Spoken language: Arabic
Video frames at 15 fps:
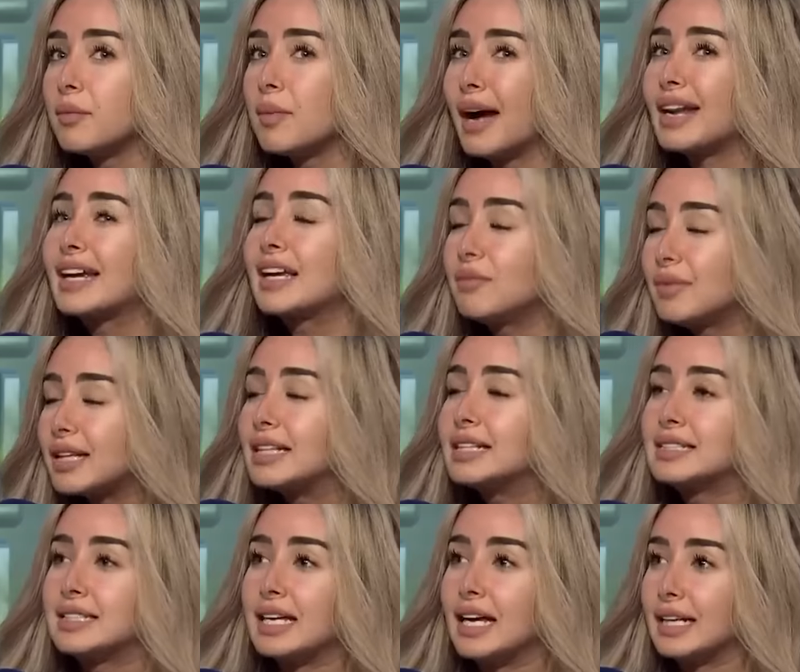بمعنى كلمه
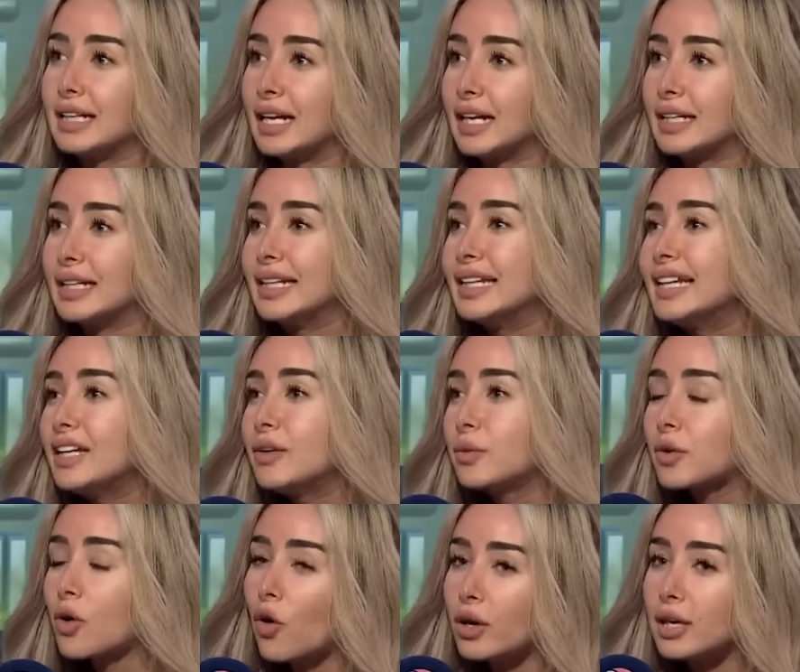انسان يعني ايه
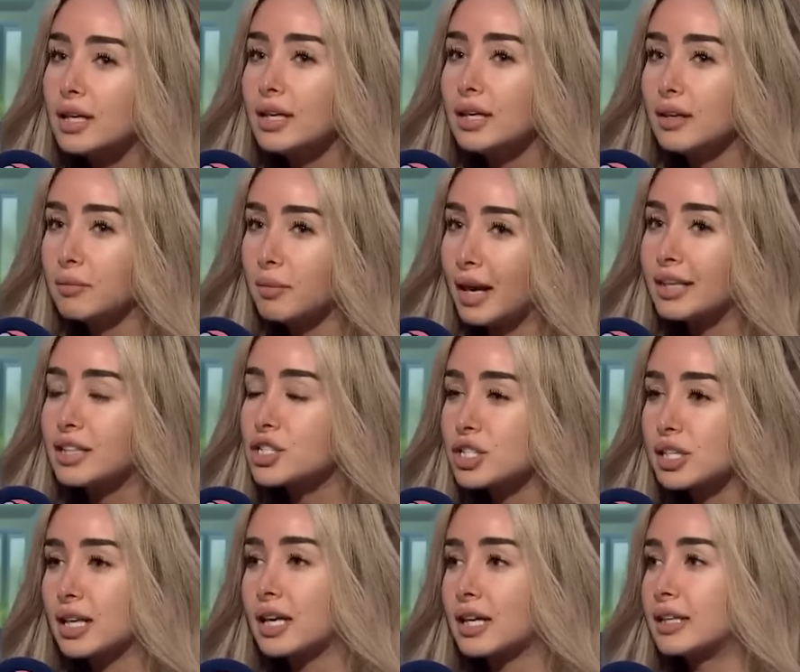وراجل
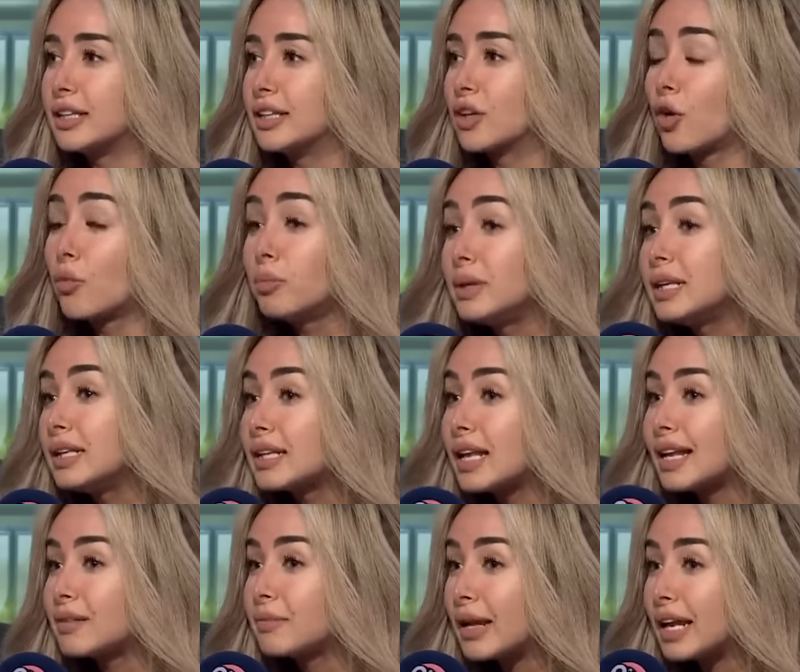معلش يعني يربي
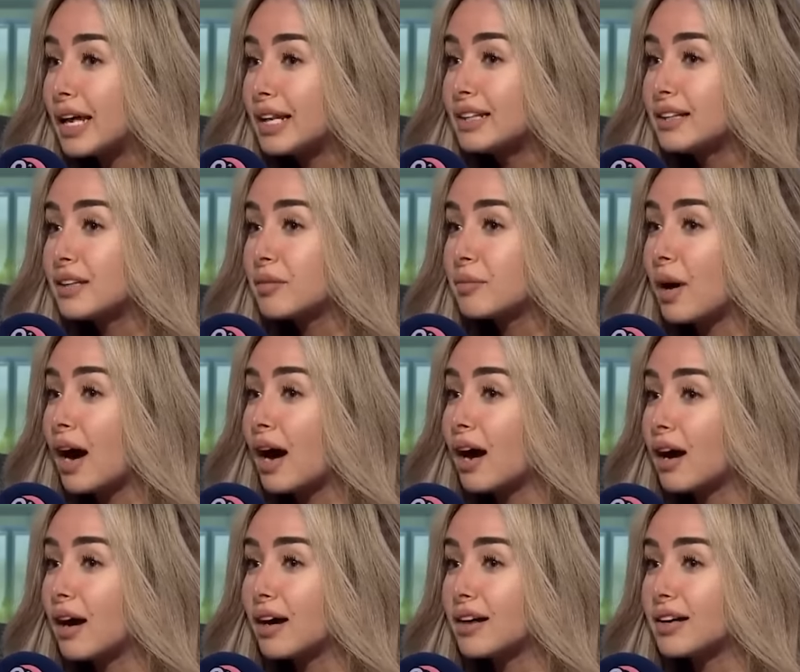ثلاث بنات
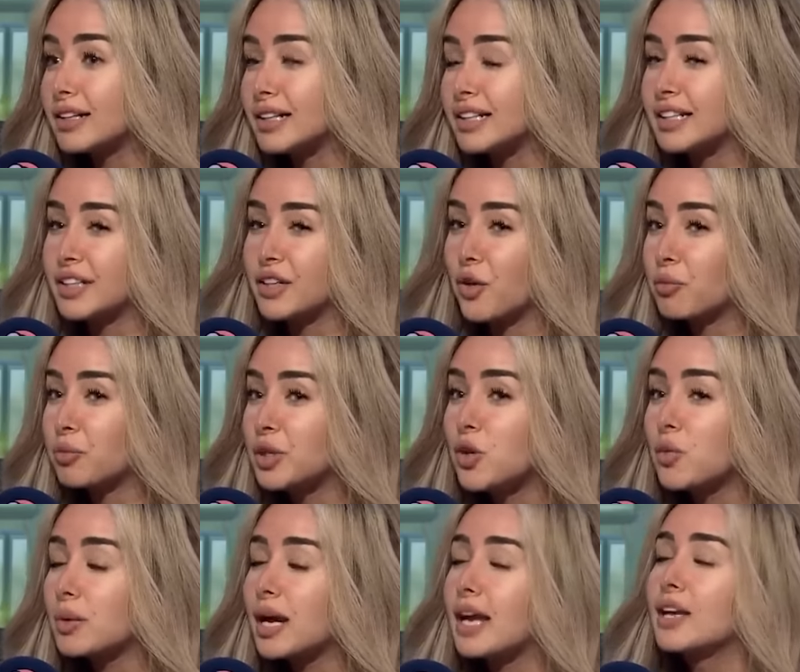مع يعني
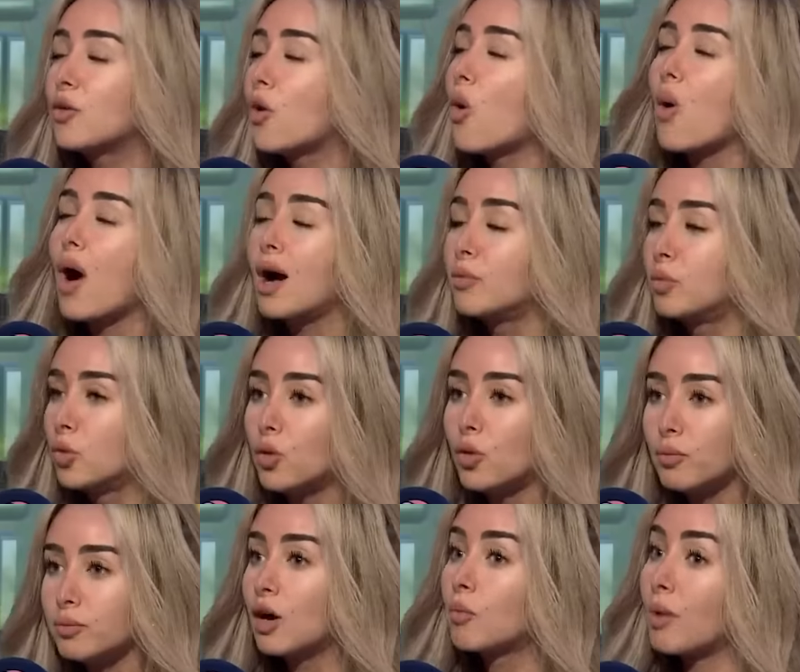يربيهم كانه هو
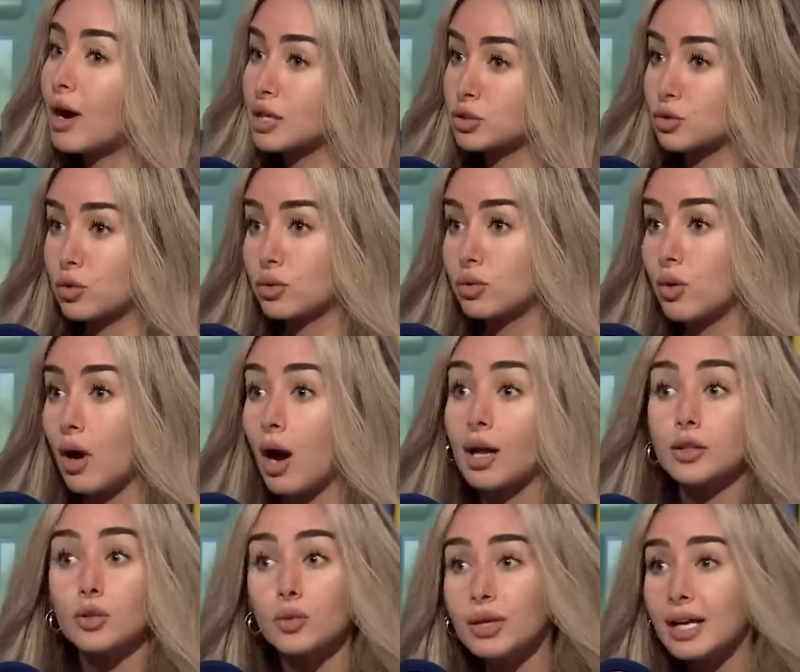ابوهم هو عنده ولاد
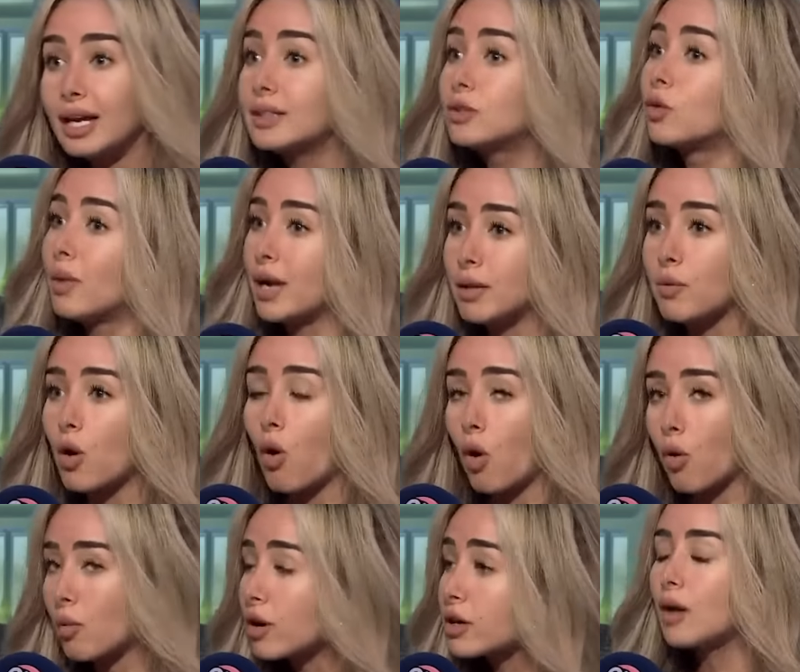عنده ولاد اميمه
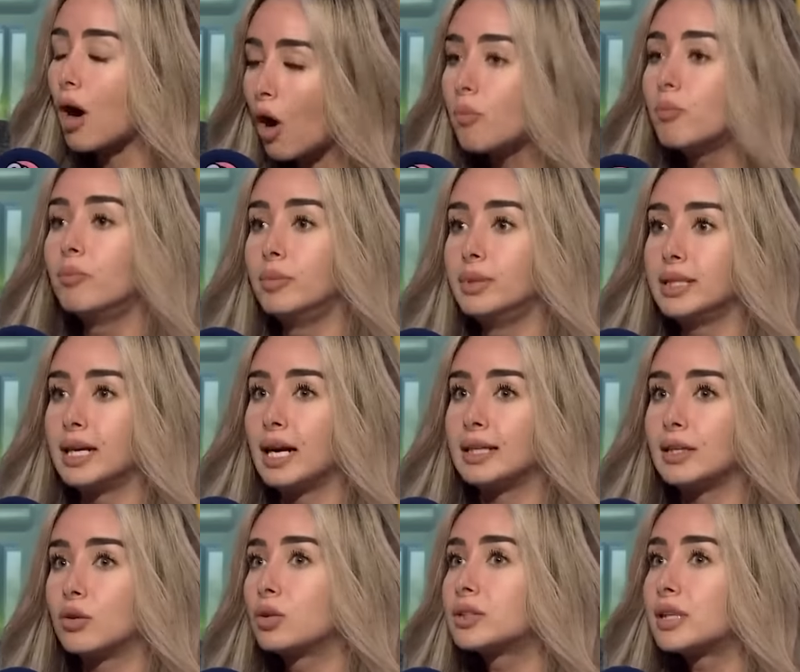وعمر اب
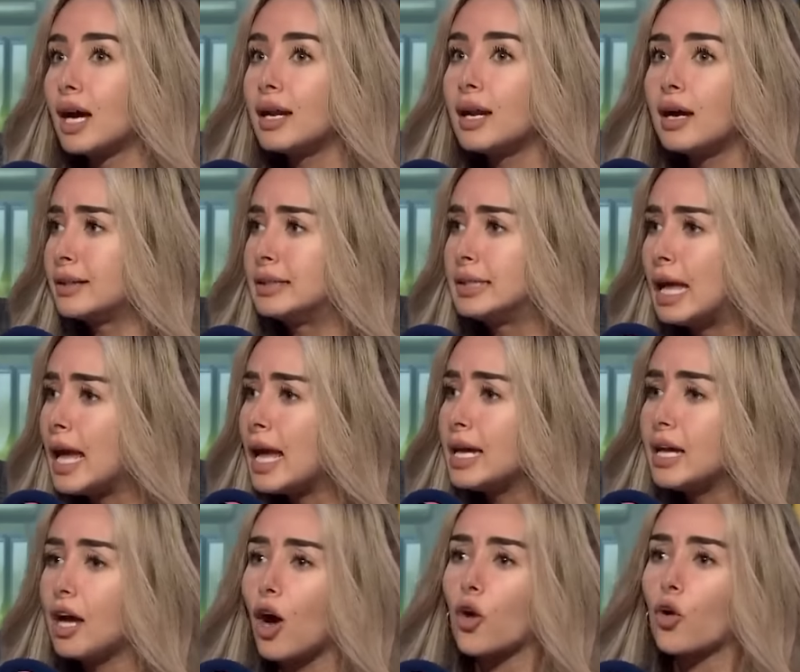يعني كنت انا
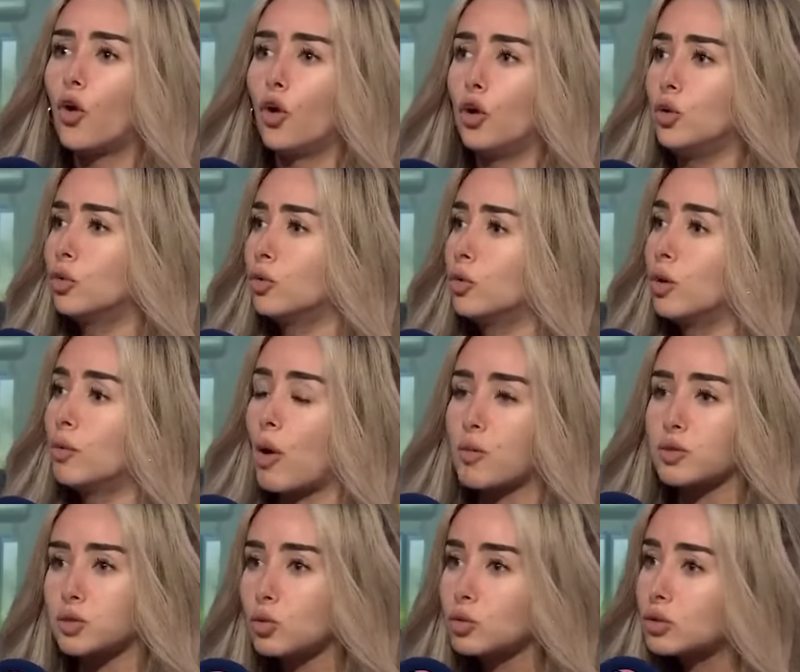متضايق اروح له
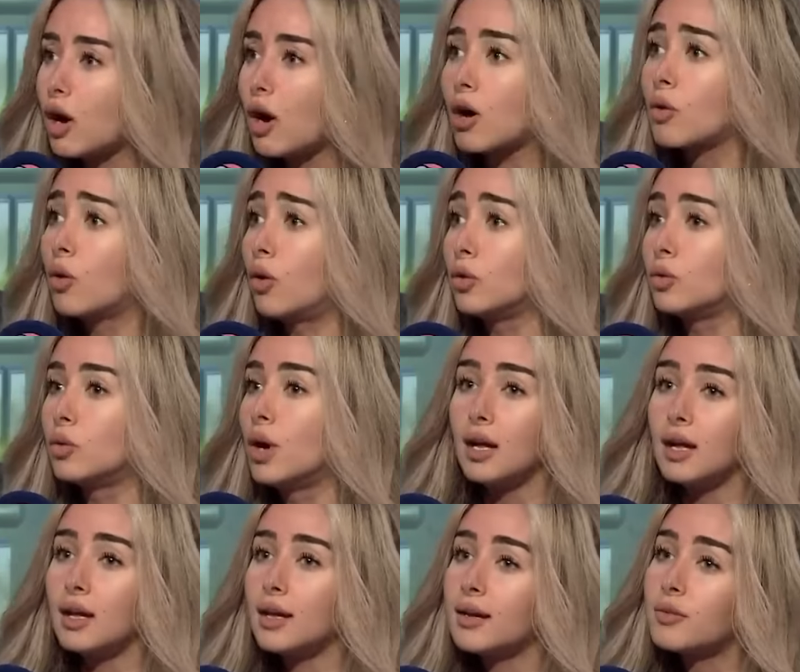مبسوطه اروح له
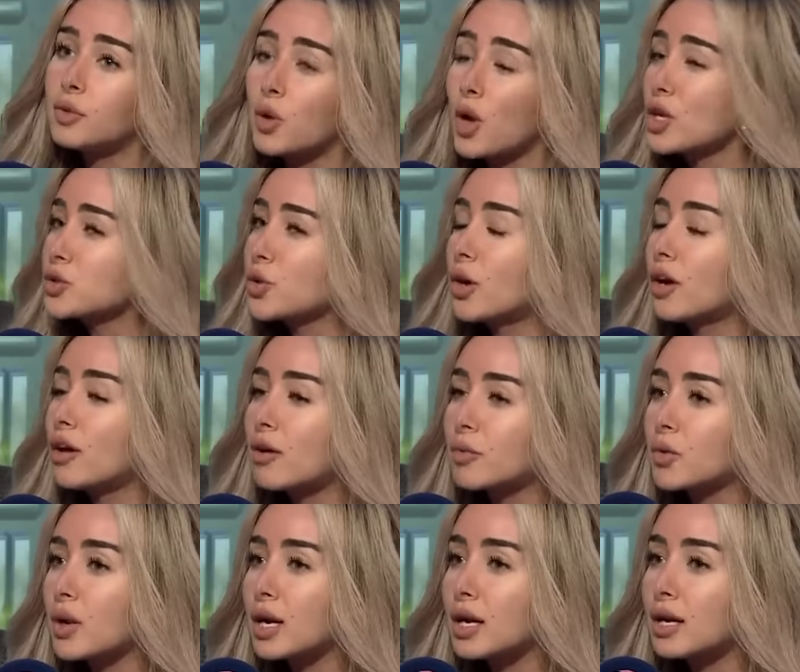آه، من وانا صغيره
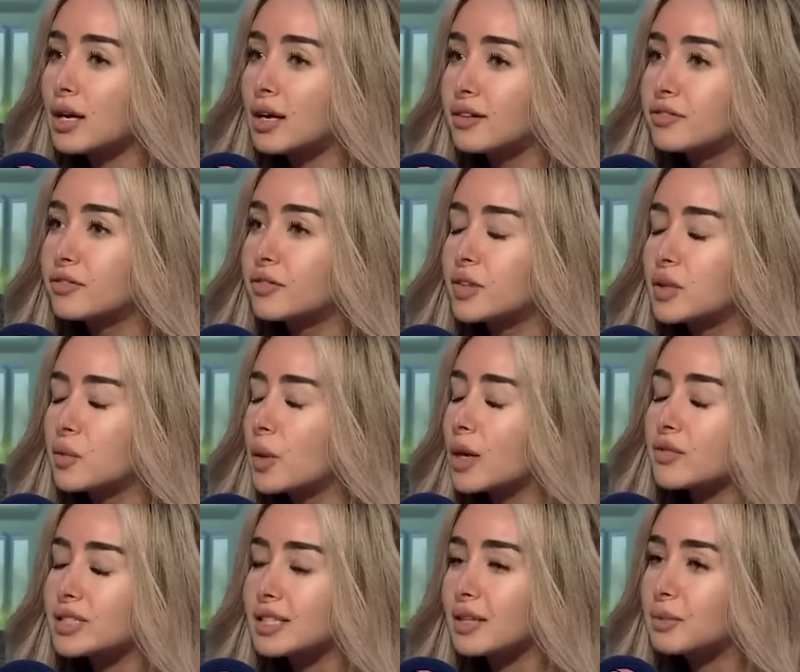من وانا في
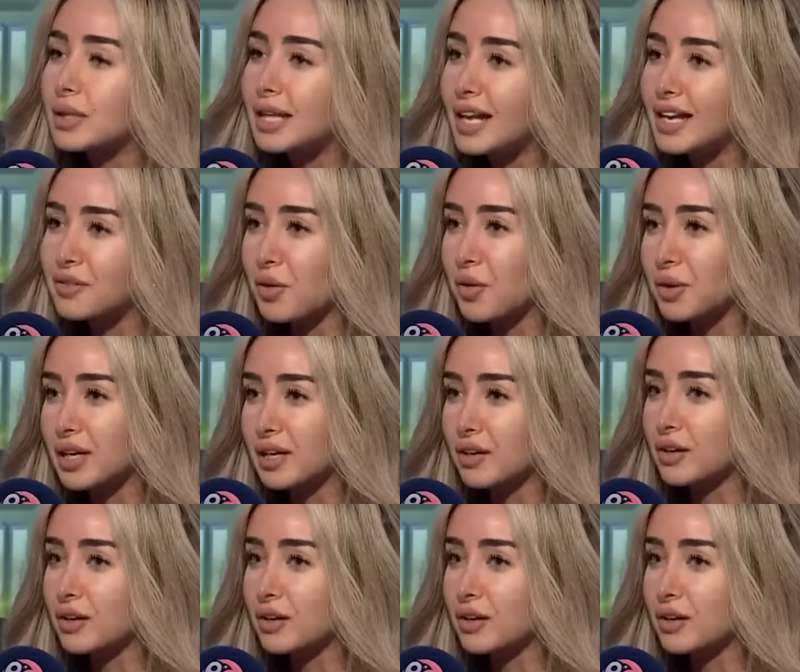وانا في سته ابتدائي بقول لك